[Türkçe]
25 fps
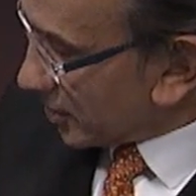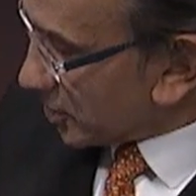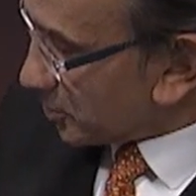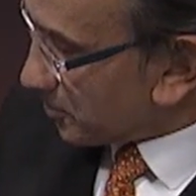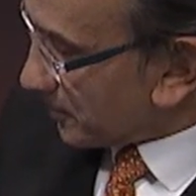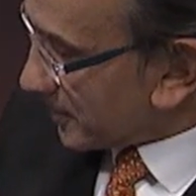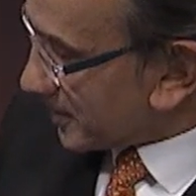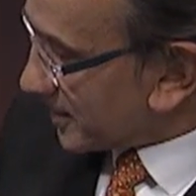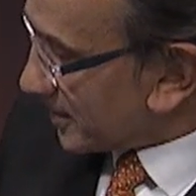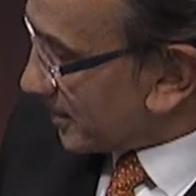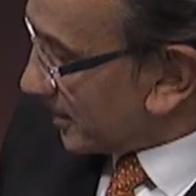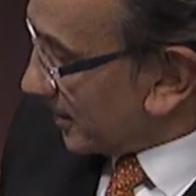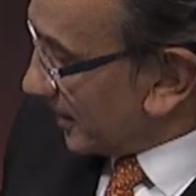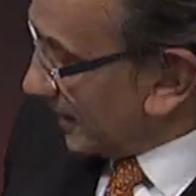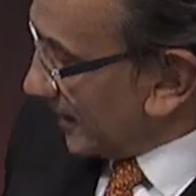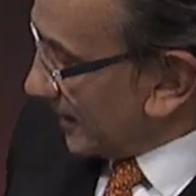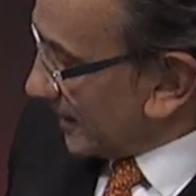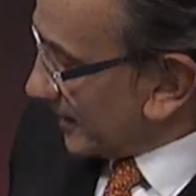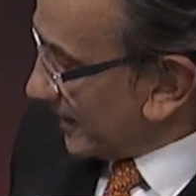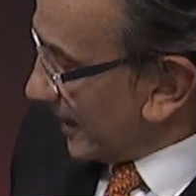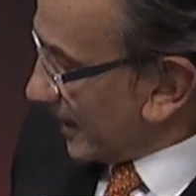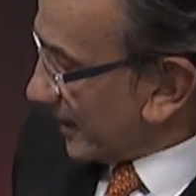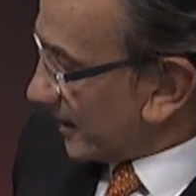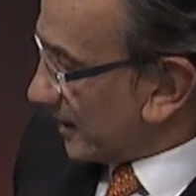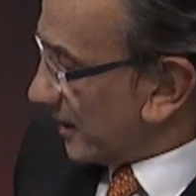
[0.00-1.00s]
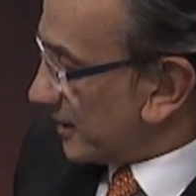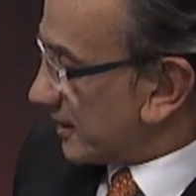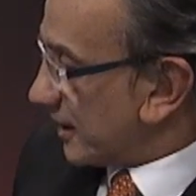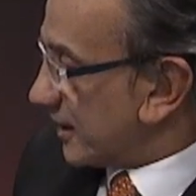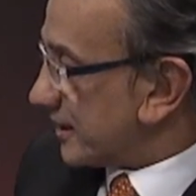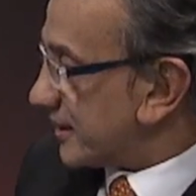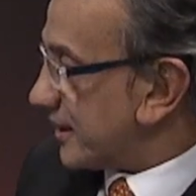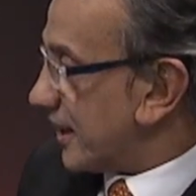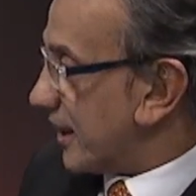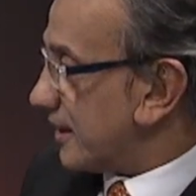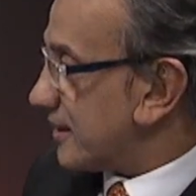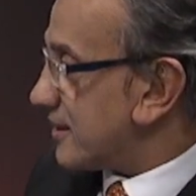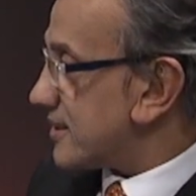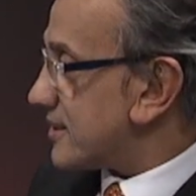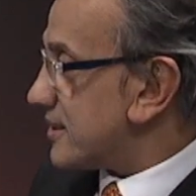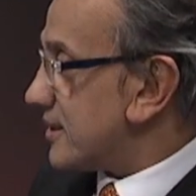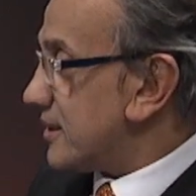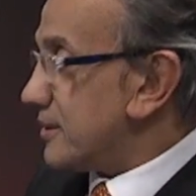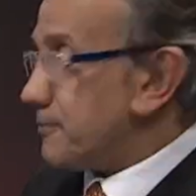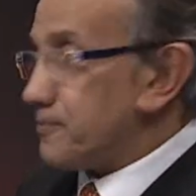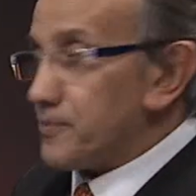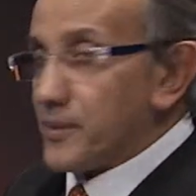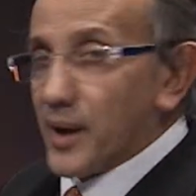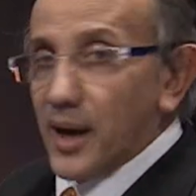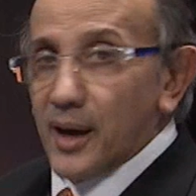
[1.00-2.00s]
çalışması tekrardan
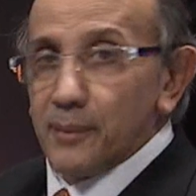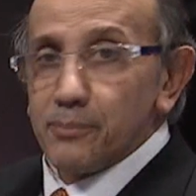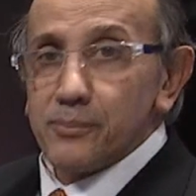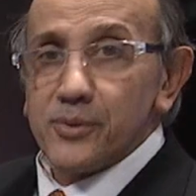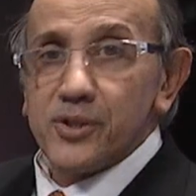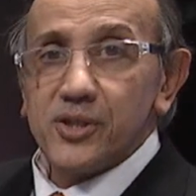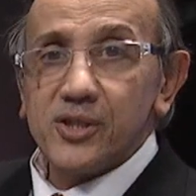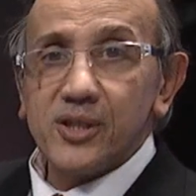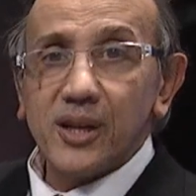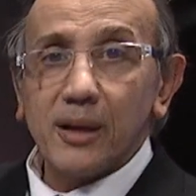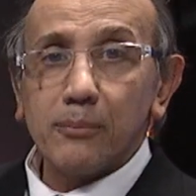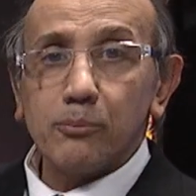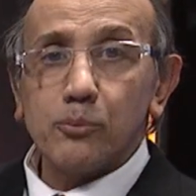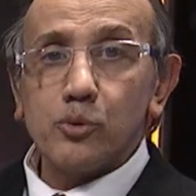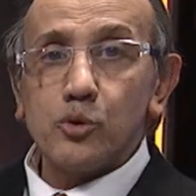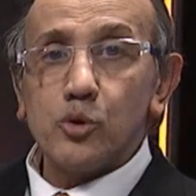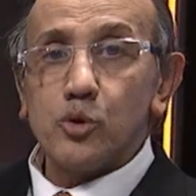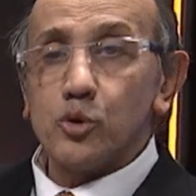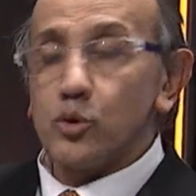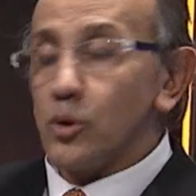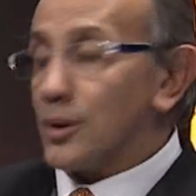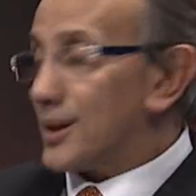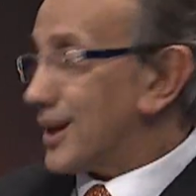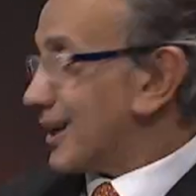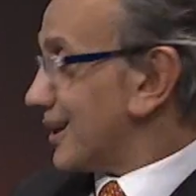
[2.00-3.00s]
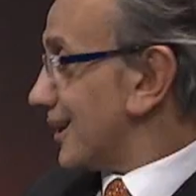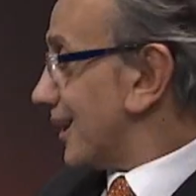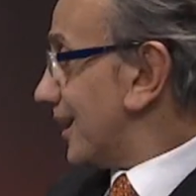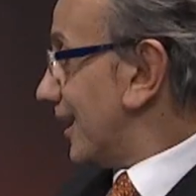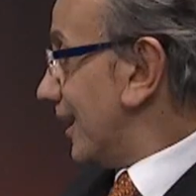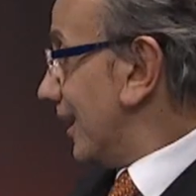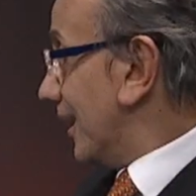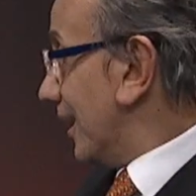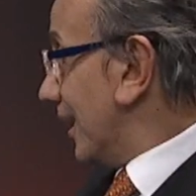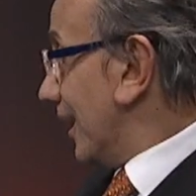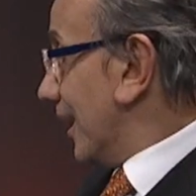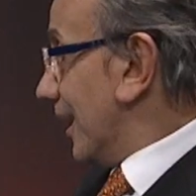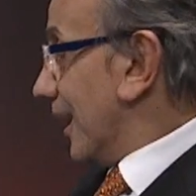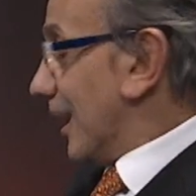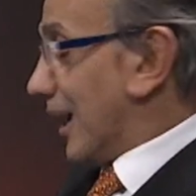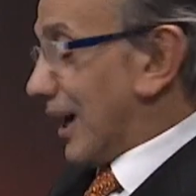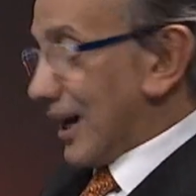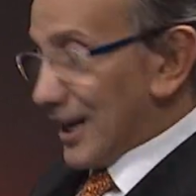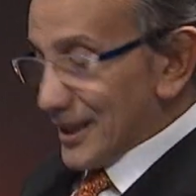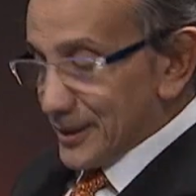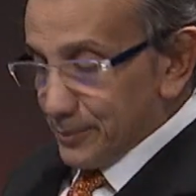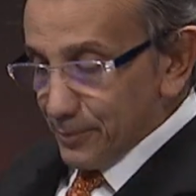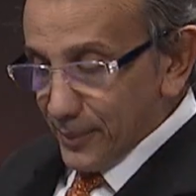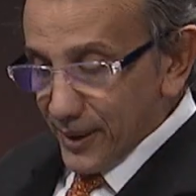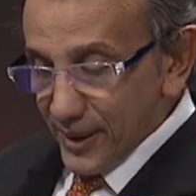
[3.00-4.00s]
kendisini 62-63 dolarlara
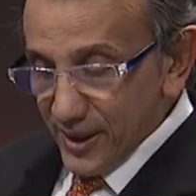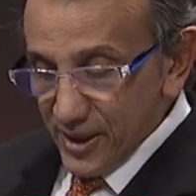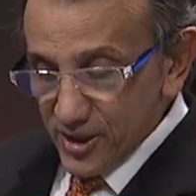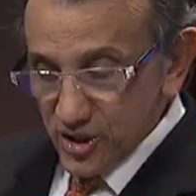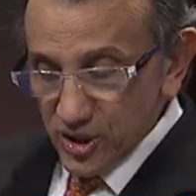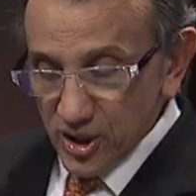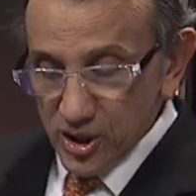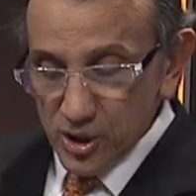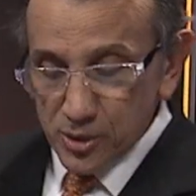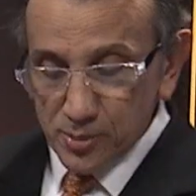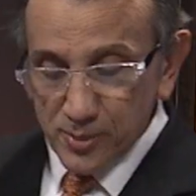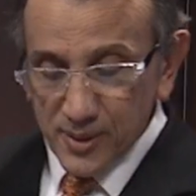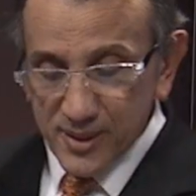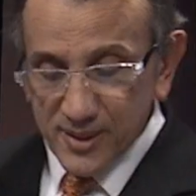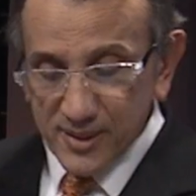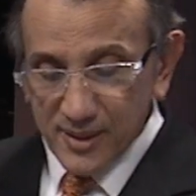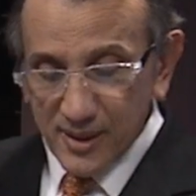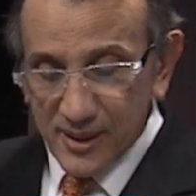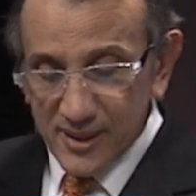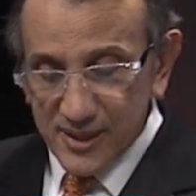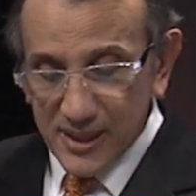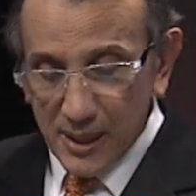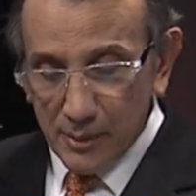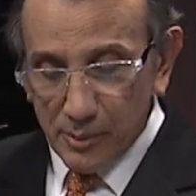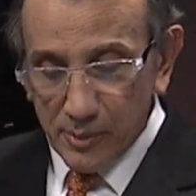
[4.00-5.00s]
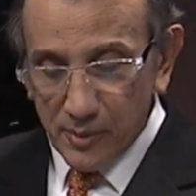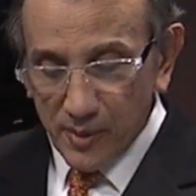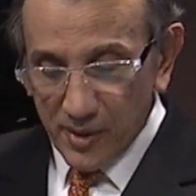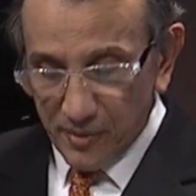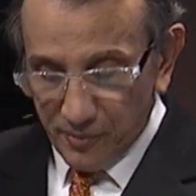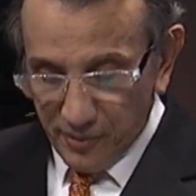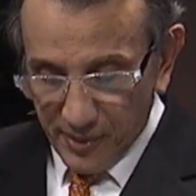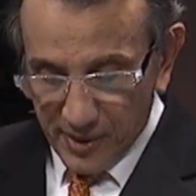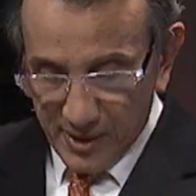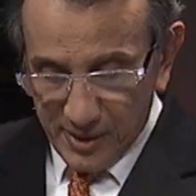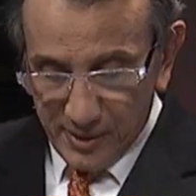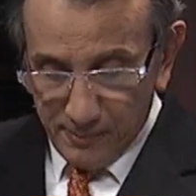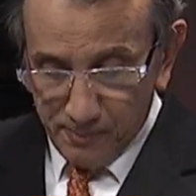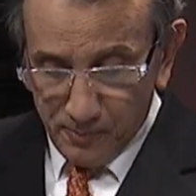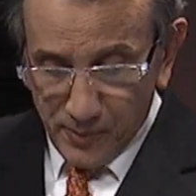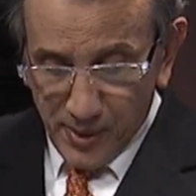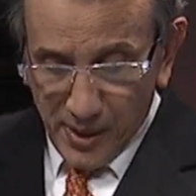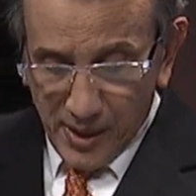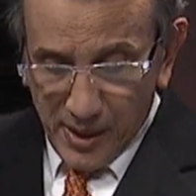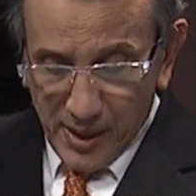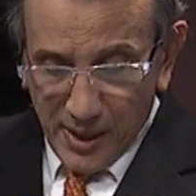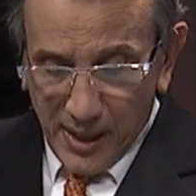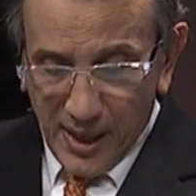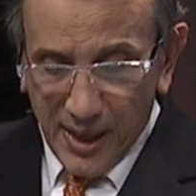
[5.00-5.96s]
atmaya çalışmasına sebebiyetlidir.